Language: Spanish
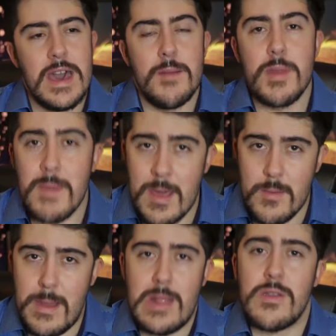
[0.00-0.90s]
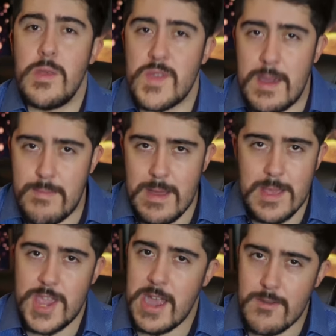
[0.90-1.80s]
Primero, para los que no
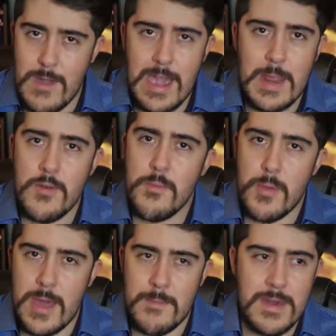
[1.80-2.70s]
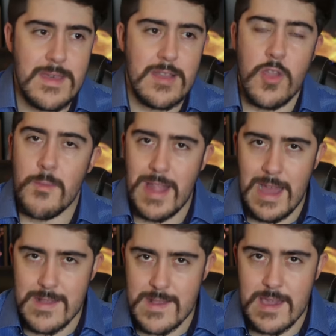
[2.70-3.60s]
sepan, Jack Ryan es un programa de Tom
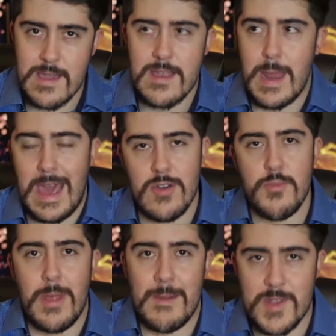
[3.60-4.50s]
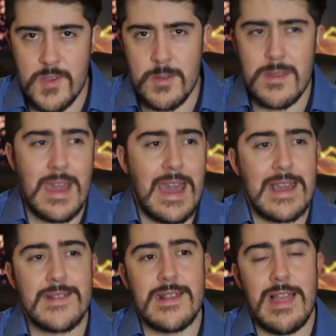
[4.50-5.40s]
Clancy creado por Amazon.
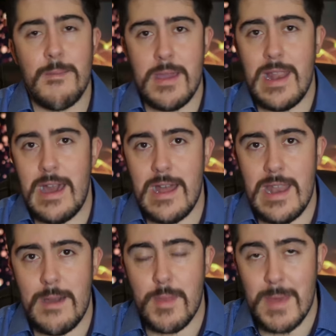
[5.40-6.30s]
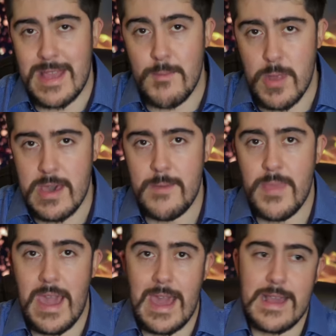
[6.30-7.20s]
Es la, primera
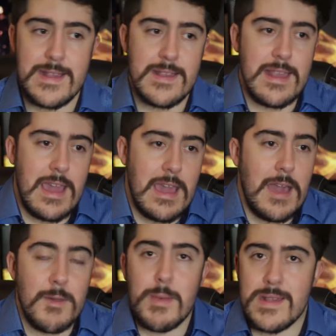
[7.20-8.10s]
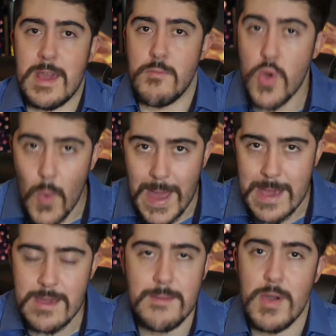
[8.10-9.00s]
temporada es, eh, a mi parecer, muy
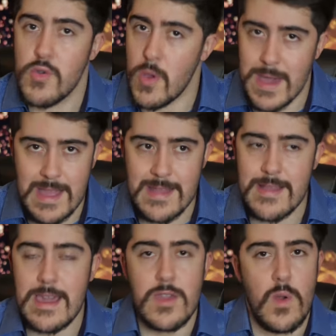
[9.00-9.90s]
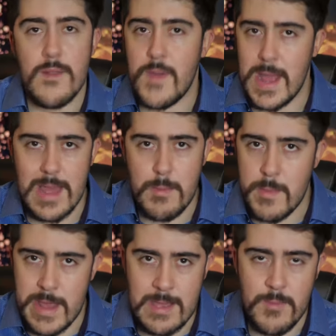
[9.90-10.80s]
buena, me gustó bastante. Yo al final de la
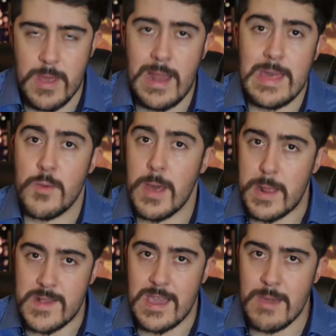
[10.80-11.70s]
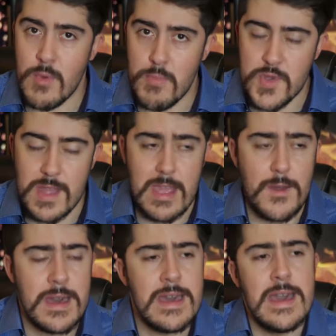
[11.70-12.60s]
primera temporada le di una reseña muy
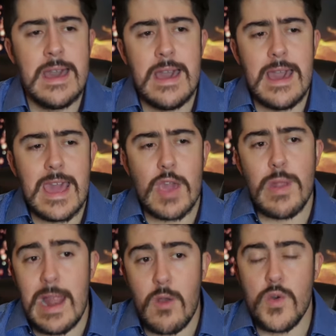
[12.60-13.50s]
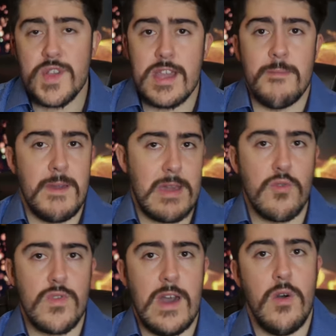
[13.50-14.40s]
positiva. Y una de las cosas que me había
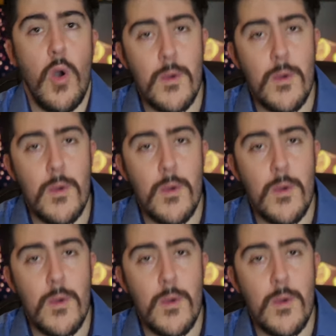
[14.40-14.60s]
gustado,